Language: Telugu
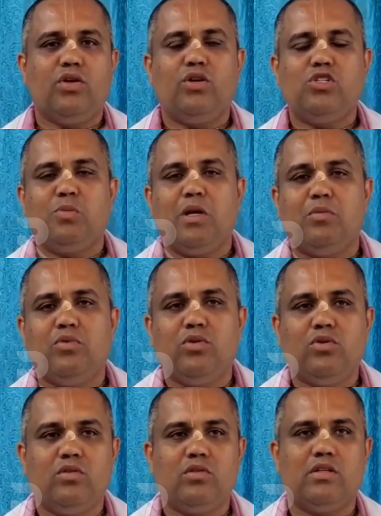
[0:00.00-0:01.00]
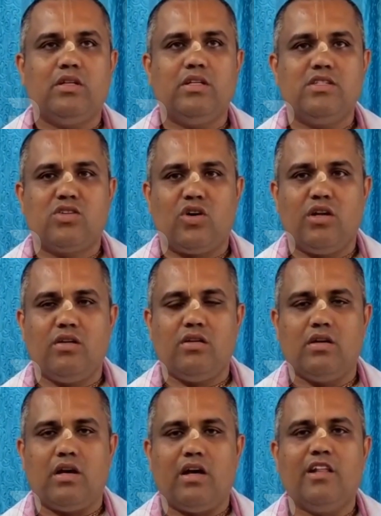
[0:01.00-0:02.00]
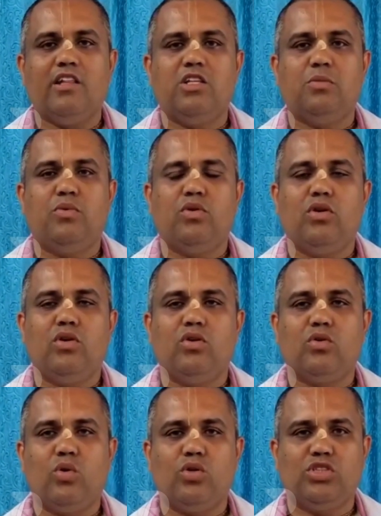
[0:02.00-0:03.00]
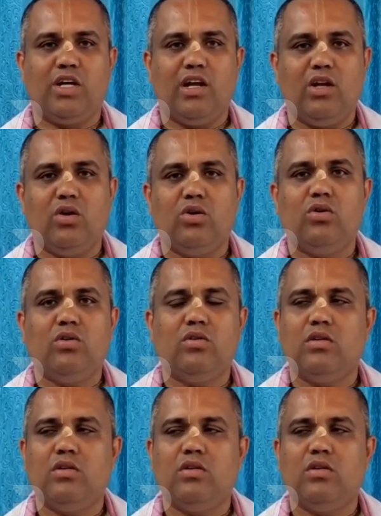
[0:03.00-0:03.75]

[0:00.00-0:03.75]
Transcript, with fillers: ఈరోజు మనము ఇస్కాన్ అనంతపూర్లో గోషాల్లో